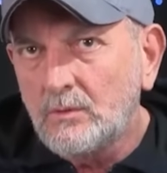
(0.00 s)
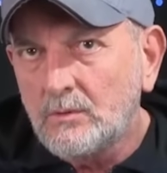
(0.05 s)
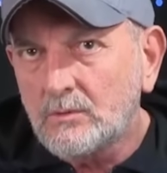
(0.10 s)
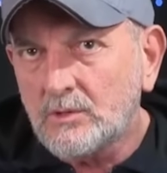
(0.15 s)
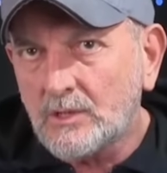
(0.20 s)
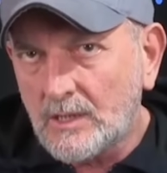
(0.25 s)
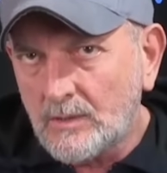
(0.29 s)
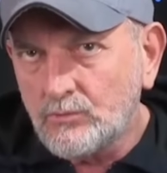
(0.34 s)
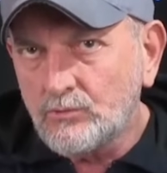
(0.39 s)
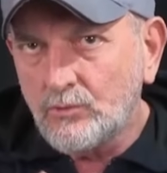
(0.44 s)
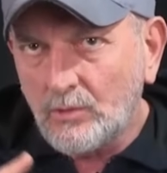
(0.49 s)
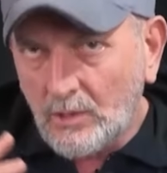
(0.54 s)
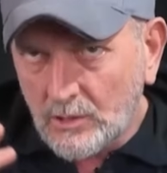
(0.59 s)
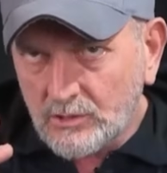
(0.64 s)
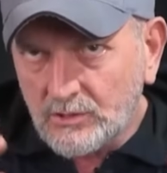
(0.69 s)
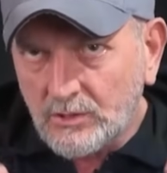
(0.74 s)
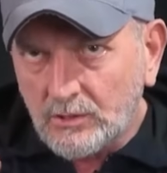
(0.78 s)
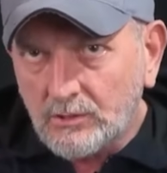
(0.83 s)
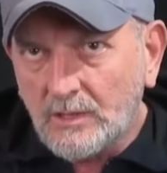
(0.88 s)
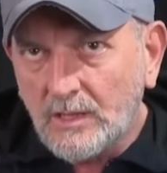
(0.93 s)
Trabzon
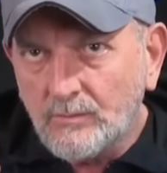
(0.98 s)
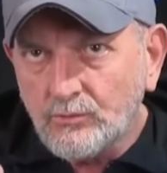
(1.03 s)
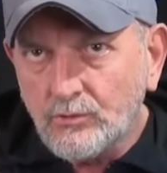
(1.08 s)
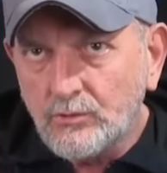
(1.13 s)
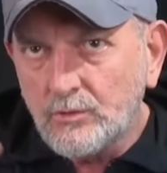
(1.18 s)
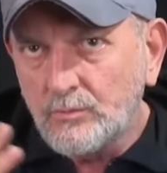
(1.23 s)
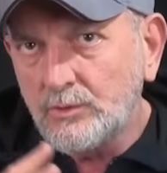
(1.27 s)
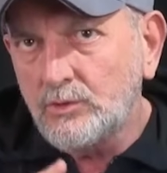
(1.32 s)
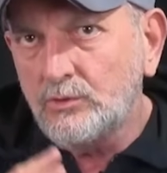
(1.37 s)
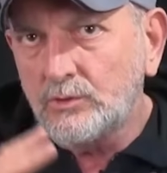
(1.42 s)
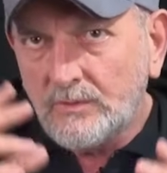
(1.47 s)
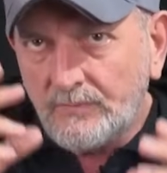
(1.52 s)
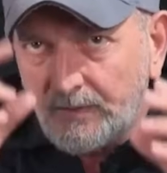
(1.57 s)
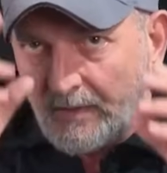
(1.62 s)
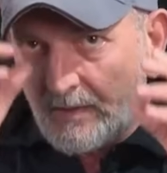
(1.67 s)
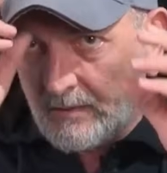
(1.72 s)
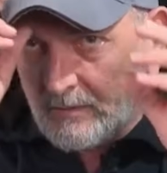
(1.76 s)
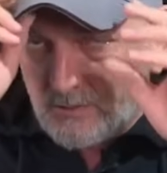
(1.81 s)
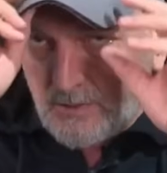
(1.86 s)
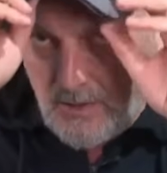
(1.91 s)
hasta Trabzon'da bir günde
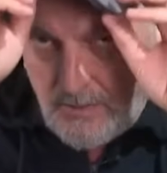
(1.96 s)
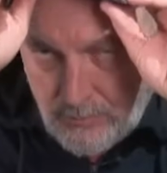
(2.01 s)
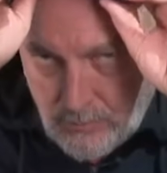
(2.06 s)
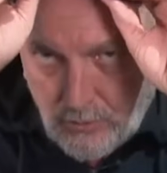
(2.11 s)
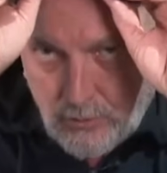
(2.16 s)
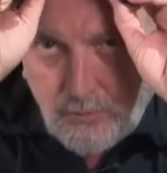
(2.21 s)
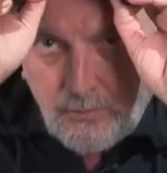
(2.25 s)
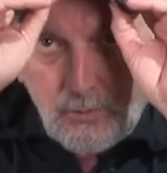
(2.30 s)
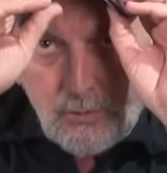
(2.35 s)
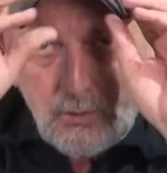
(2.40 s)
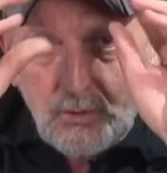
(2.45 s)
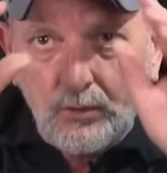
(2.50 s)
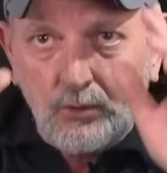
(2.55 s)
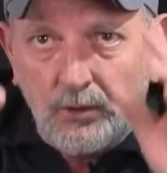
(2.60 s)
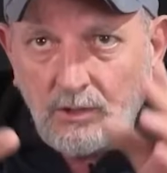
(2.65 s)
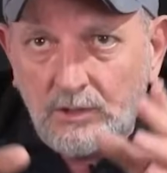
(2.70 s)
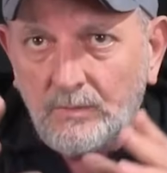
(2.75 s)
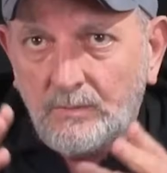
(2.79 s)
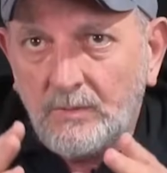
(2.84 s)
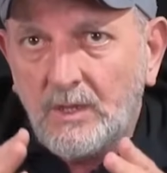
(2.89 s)
Fener Trabzonspor'da
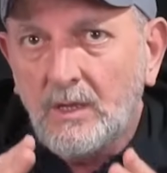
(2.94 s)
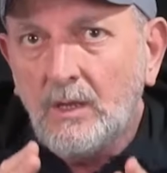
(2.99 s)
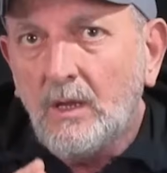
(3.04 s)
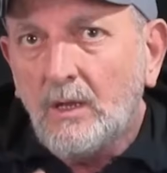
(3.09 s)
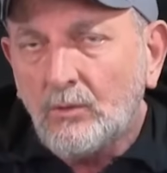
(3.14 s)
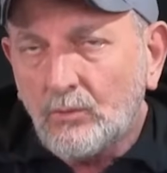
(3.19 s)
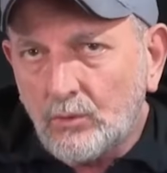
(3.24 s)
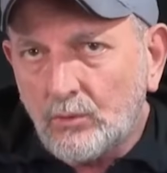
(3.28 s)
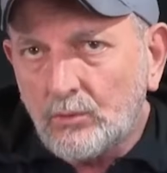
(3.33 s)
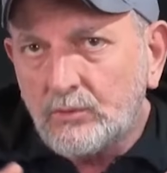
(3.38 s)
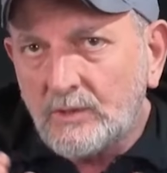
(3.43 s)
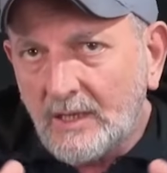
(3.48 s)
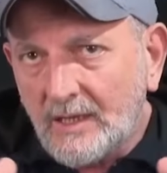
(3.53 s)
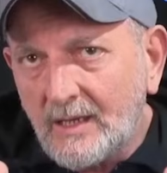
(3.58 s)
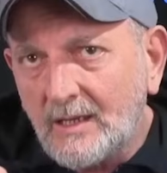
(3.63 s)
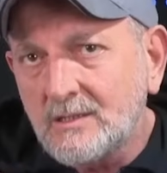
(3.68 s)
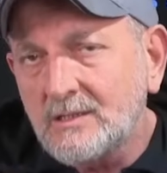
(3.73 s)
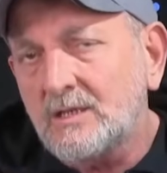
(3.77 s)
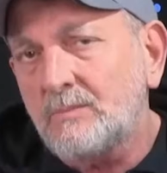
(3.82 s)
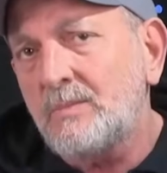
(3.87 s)
yönetim kurulunda
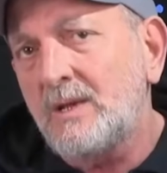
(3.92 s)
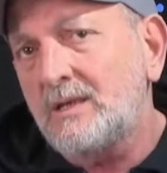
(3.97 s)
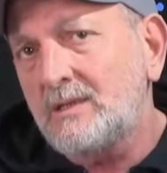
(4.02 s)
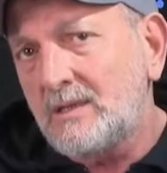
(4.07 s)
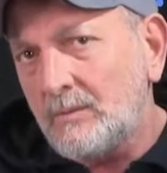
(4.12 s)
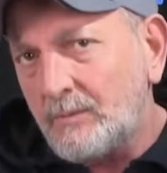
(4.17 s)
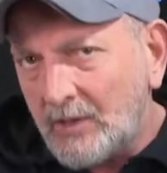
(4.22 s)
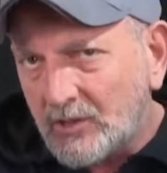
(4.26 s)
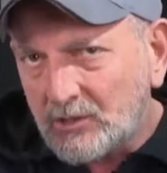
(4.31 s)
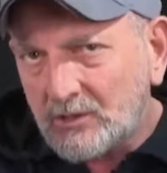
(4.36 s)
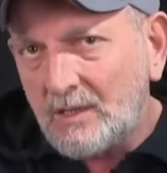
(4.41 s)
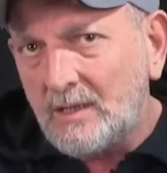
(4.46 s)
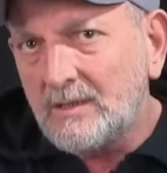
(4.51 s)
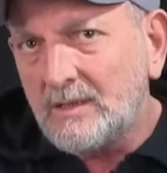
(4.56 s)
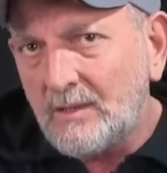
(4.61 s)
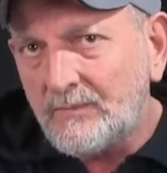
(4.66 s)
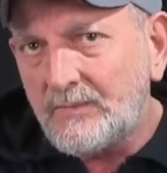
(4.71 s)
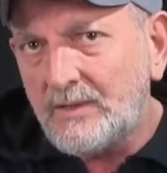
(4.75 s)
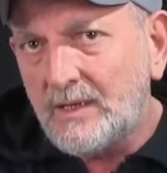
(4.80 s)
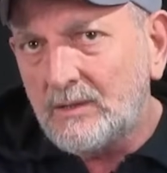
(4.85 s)
yer alacak. Belki de
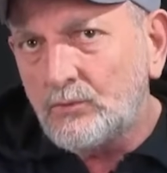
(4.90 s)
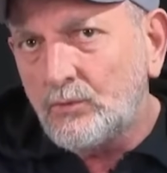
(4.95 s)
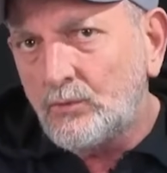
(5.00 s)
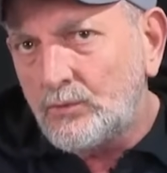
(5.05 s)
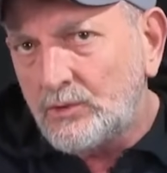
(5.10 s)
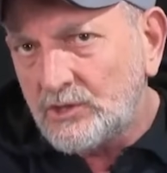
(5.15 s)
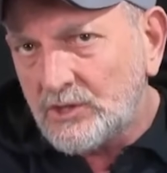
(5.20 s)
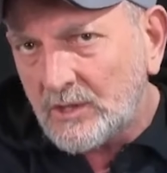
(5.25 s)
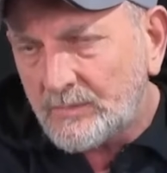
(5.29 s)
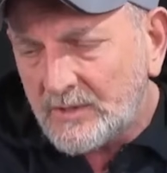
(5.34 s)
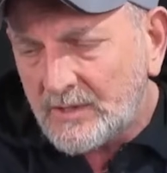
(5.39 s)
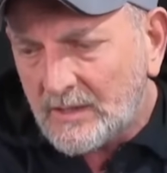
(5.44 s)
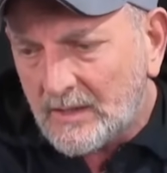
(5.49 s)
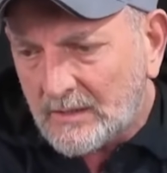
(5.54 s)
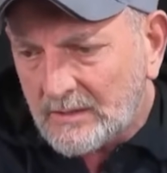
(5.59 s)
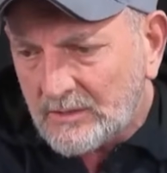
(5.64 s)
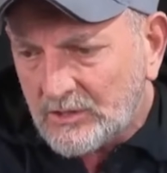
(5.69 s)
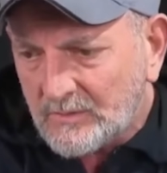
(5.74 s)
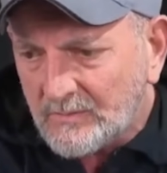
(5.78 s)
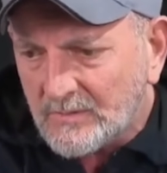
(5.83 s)
başkanlığa falan da oynayacak
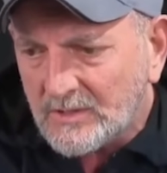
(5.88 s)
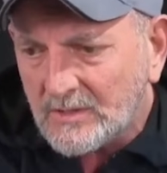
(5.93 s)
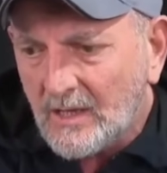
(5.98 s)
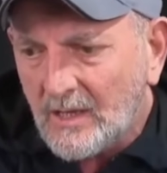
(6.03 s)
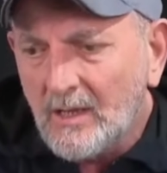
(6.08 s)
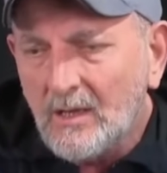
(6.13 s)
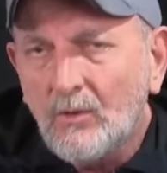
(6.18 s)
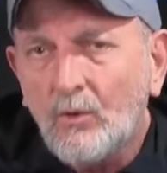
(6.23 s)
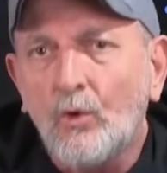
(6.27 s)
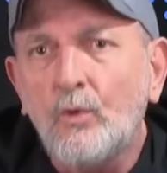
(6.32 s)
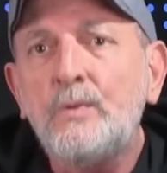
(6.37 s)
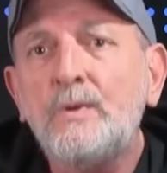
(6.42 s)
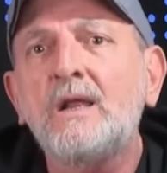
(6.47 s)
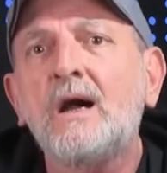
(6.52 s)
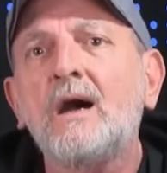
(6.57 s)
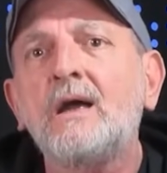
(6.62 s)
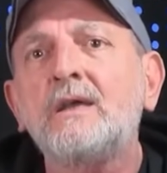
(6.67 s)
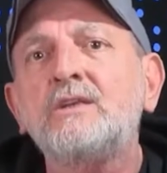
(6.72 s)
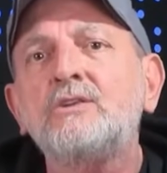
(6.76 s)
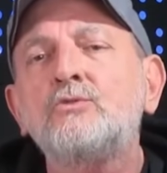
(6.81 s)
kardeşimiz. O
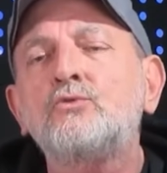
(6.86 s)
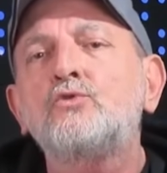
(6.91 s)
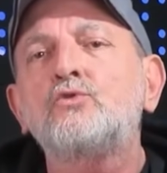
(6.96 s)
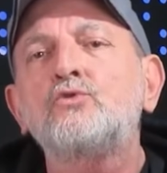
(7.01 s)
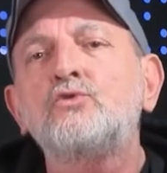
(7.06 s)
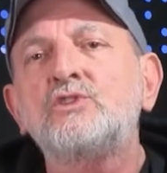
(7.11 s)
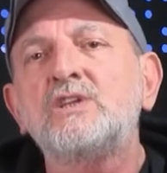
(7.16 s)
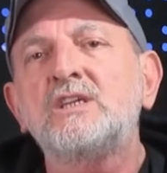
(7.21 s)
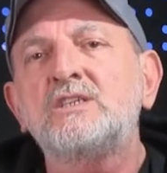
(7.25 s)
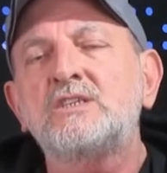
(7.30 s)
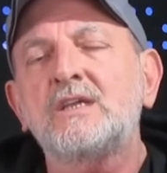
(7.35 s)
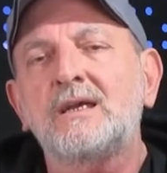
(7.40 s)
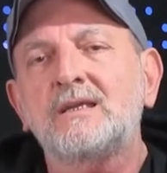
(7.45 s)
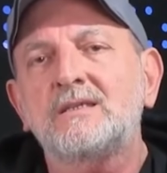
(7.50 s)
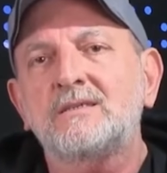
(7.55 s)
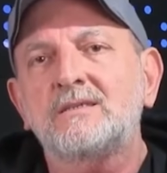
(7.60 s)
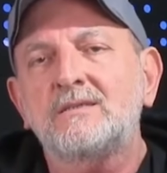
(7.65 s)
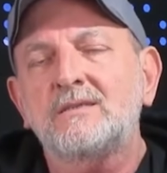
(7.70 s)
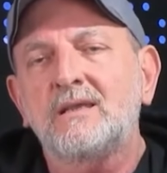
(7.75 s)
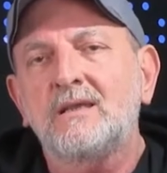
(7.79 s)
bile aynı düşünce
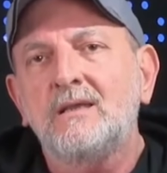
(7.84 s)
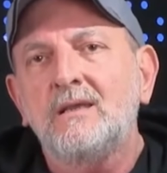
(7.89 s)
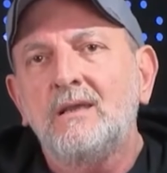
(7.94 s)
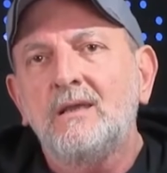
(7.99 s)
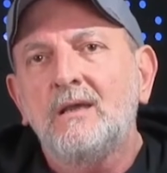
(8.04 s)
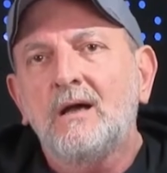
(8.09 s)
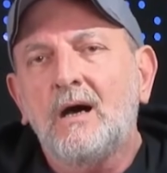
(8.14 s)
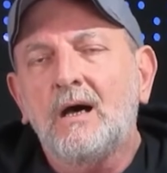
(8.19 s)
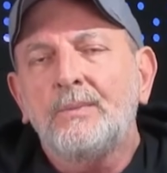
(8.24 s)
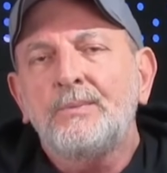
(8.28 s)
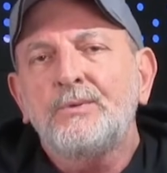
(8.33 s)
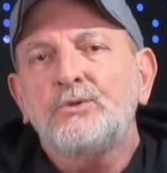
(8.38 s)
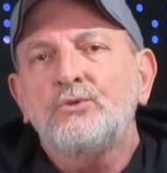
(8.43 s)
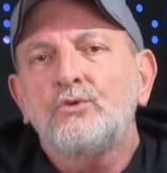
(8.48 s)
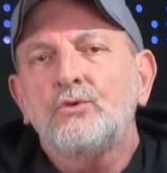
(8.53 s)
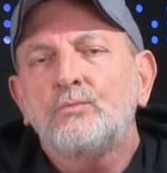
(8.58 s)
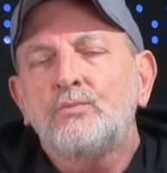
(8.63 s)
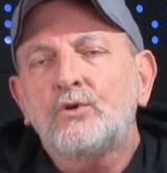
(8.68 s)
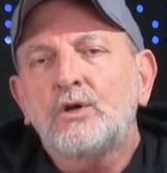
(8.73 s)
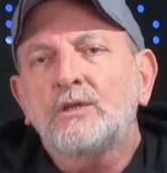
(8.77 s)
içerisinde. Abi
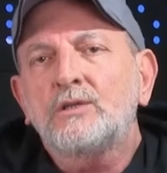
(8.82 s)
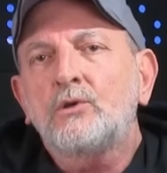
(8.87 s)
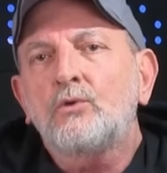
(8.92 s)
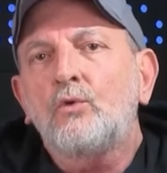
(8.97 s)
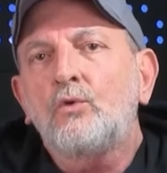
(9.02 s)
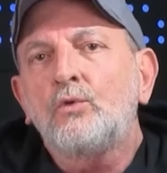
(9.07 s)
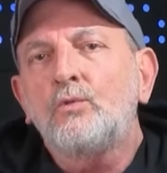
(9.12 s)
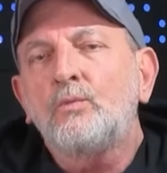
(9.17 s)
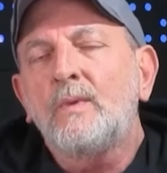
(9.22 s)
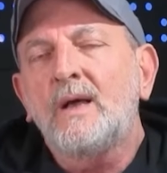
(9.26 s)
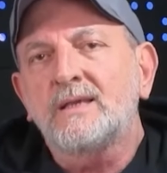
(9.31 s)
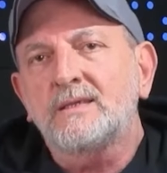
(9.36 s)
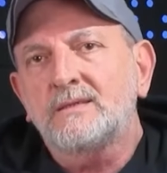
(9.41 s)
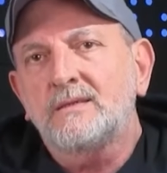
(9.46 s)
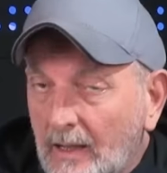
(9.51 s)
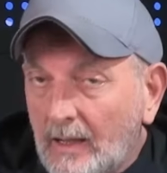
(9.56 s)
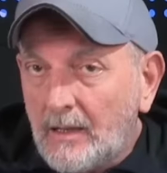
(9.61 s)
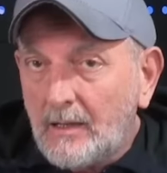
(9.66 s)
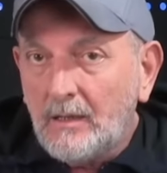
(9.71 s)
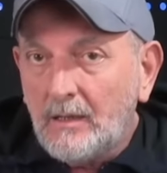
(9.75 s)
diyor bu kadar olmaz.